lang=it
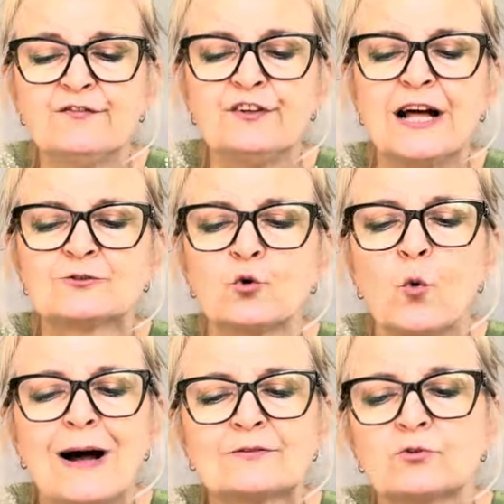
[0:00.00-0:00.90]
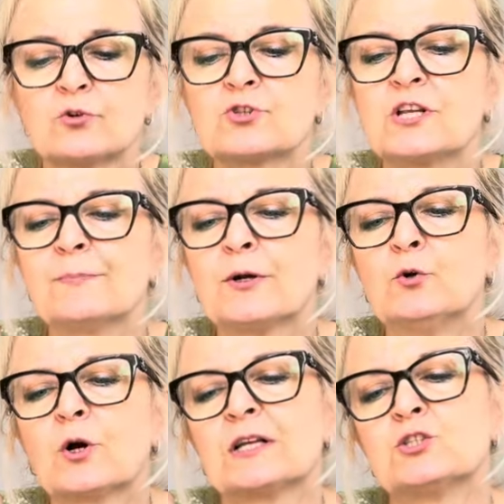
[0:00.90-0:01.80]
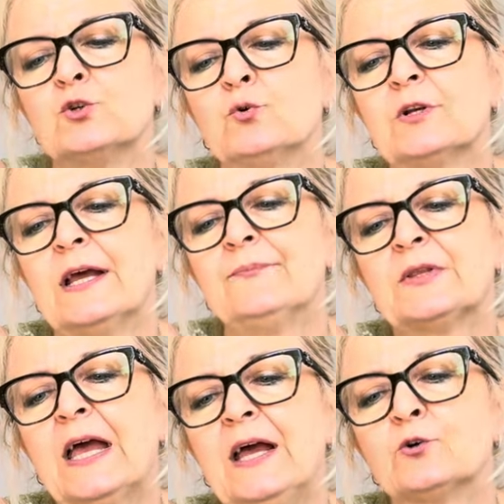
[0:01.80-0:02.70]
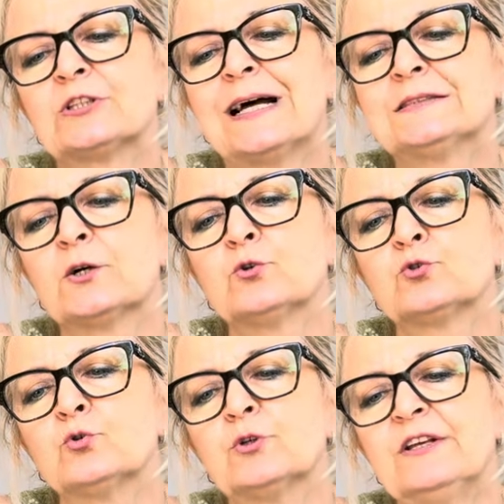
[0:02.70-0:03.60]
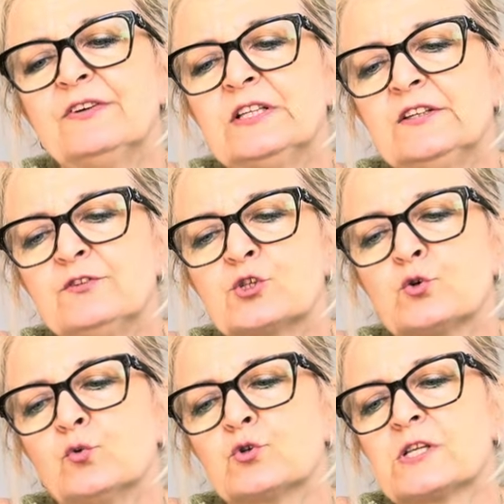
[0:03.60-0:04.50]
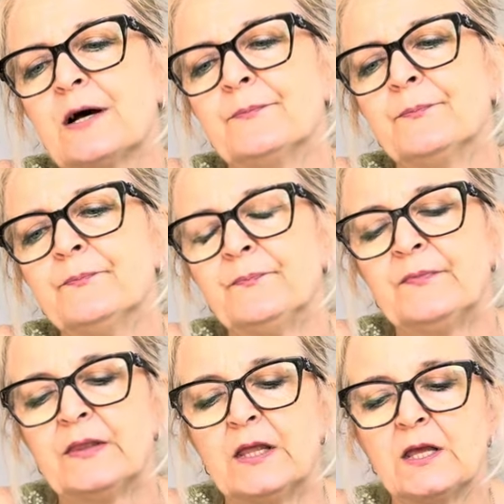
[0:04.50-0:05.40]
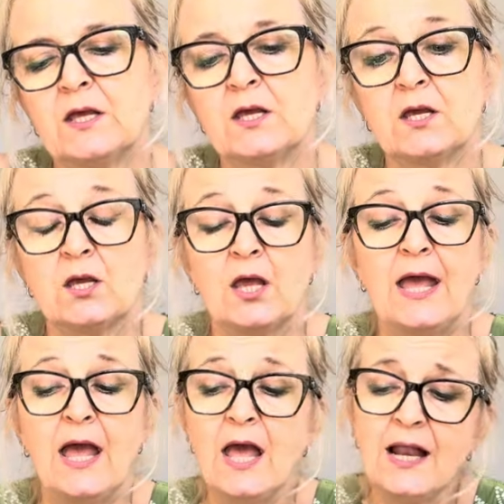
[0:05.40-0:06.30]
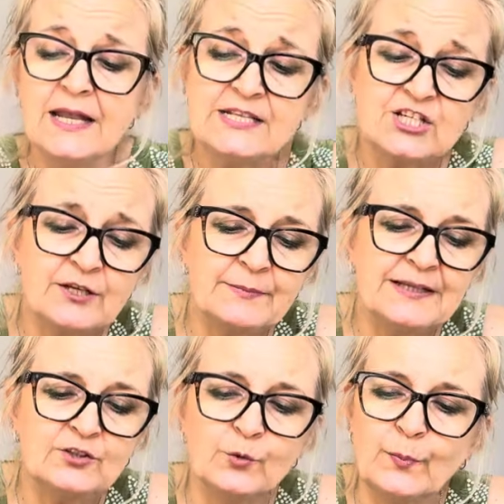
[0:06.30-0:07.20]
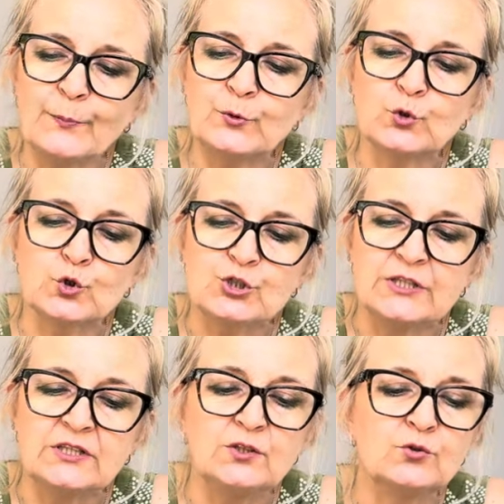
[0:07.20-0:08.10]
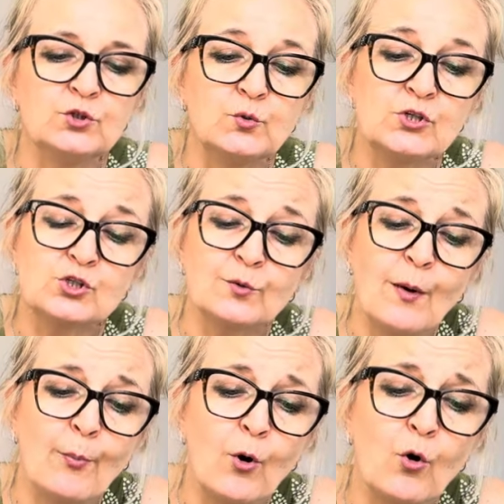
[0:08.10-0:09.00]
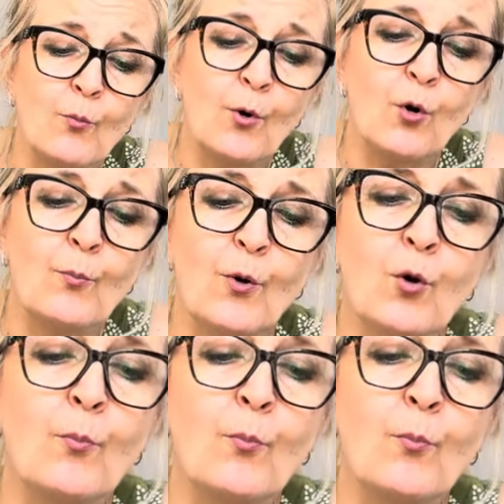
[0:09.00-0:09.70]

filato 4, sempre l'occasione, che è 80 cotone e 20 viscosa. È leggermente un po' più grossettino di questo, ma poco, poco, poco,